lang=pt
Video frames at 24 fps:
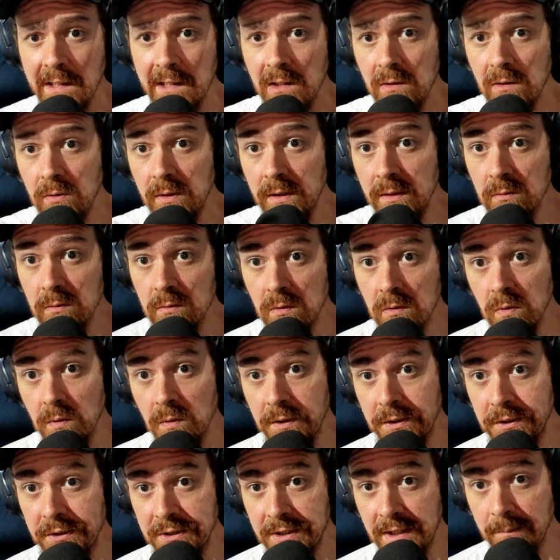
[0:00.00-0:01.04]
Eu li num
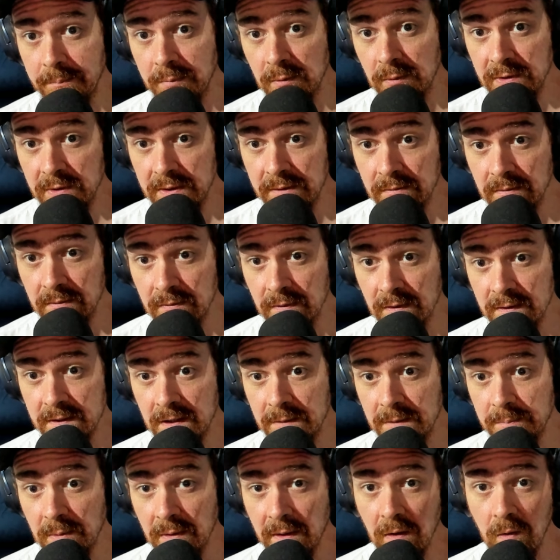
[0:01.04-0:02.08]
tweet que é possível você
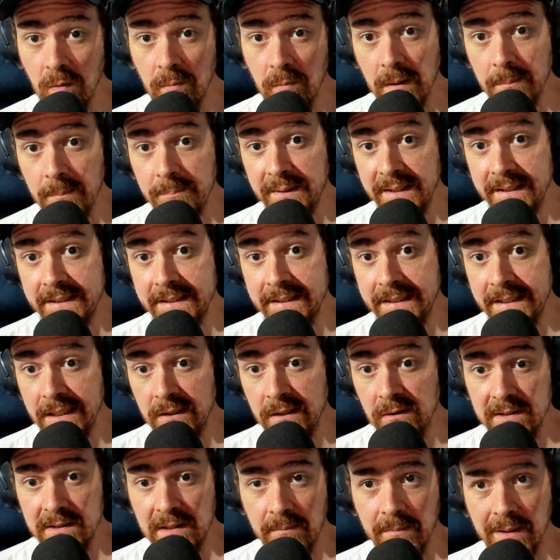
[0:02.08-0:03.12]
explorar o mapa
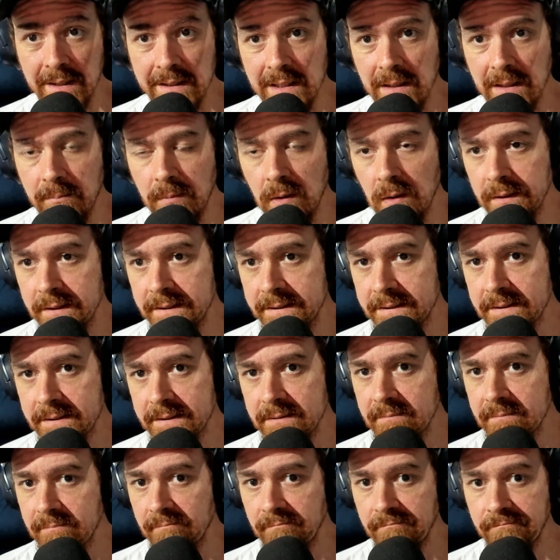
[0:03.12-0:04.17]
inteiro sem matar boys.
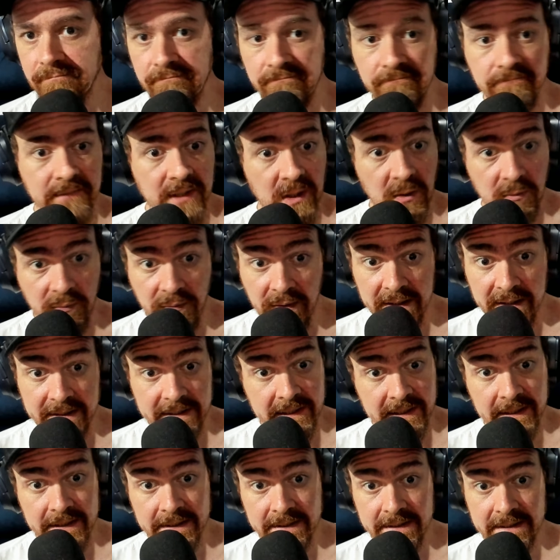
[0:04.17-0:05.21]
Não faço
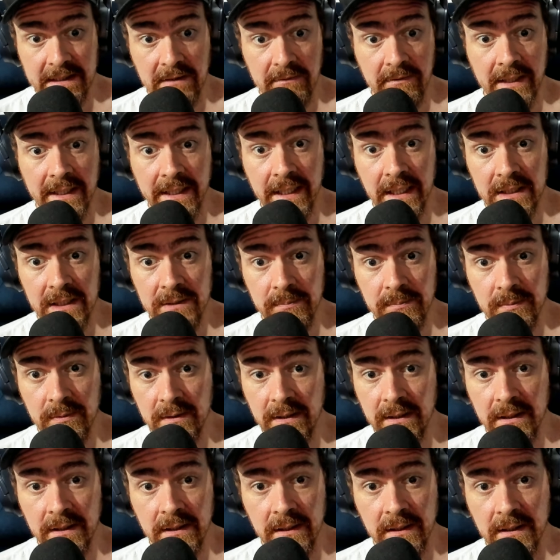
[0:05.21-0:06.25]
ideia se isso é verdade,
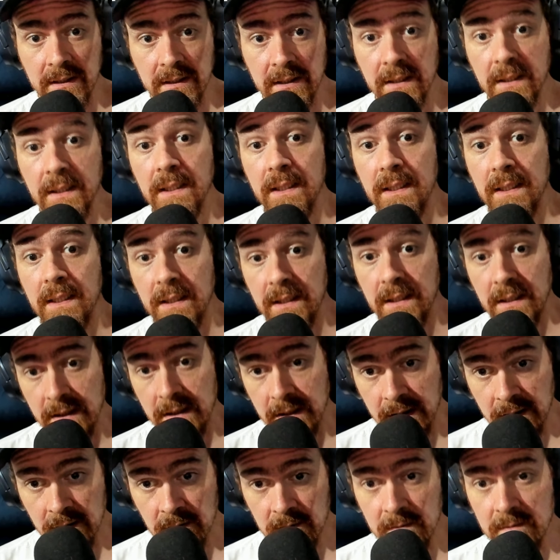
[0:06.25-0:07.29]
porque
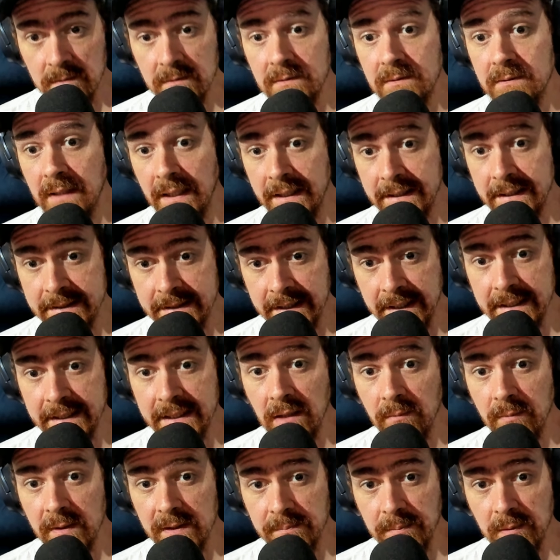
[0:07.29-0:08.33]
eu tentei
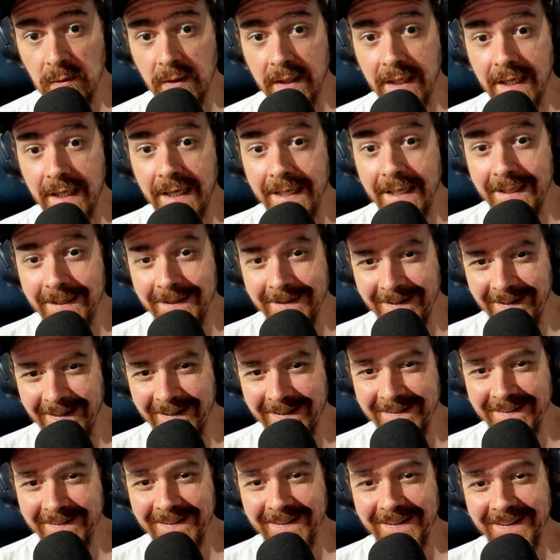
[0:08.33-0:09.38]
dar uma
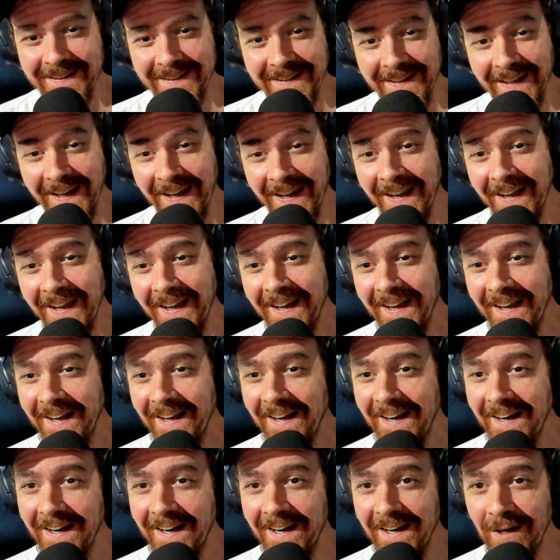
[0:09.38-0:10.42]
explorada aqui.
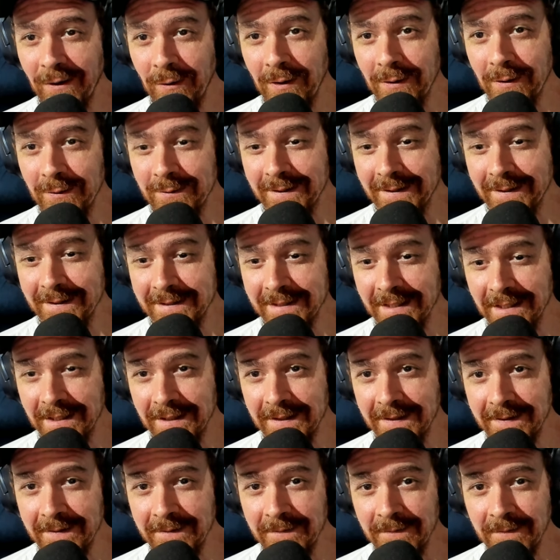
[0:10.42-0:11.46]
É, eu
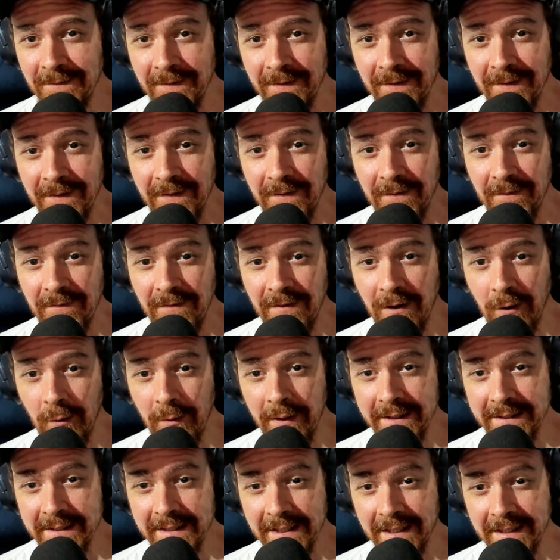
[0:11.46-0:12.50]
tentei não
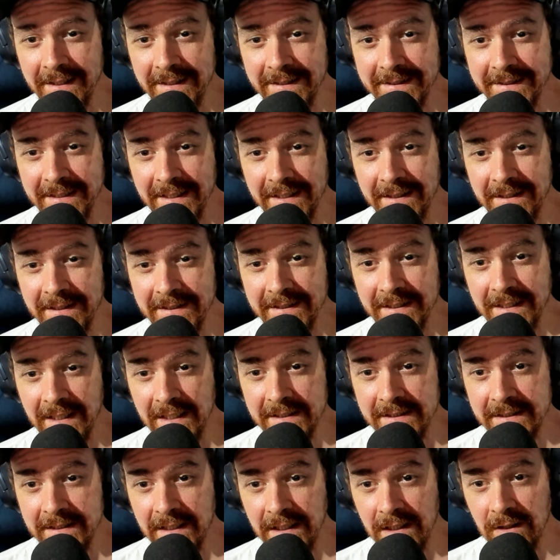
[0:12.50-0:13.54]
entrar nesse, nesse
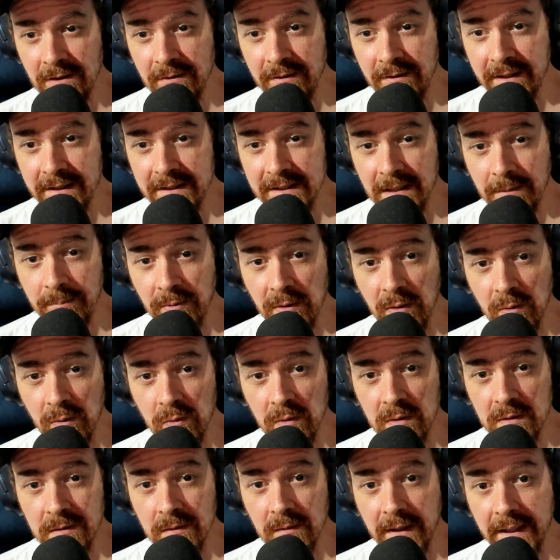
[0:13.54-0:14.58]
castelo e entrar por algum
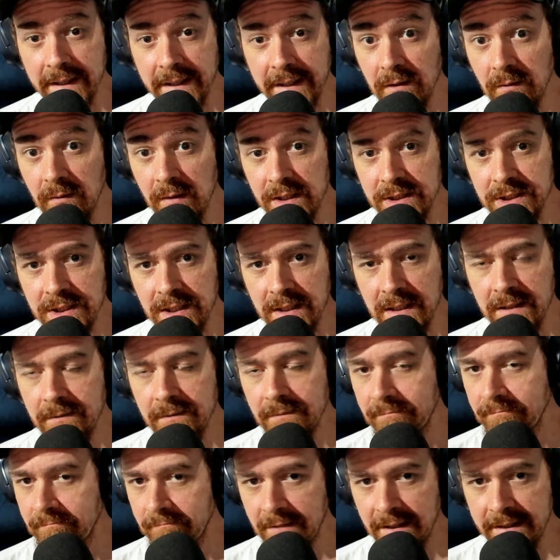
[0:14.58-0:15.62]
outro lugar e não achei
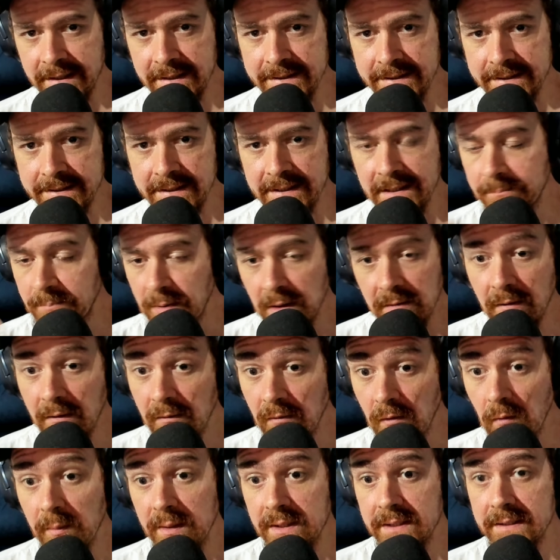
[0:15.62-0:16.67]
a descida.
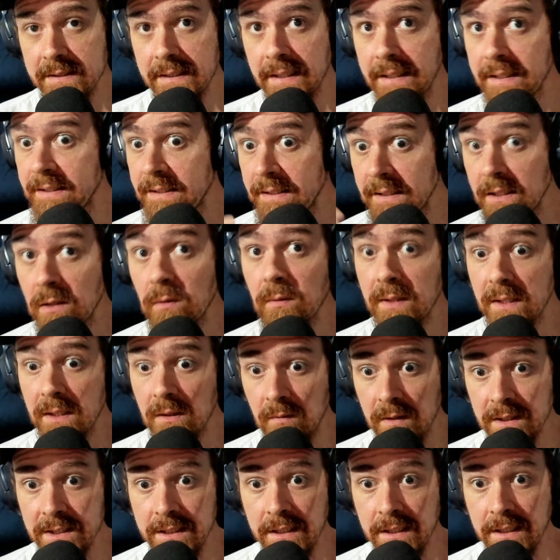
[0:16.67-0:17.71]
Provavelmente tem e eu que
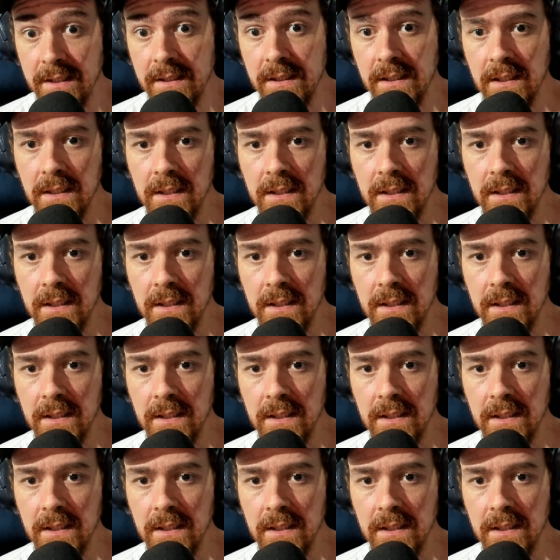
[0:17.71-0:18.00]
não achei.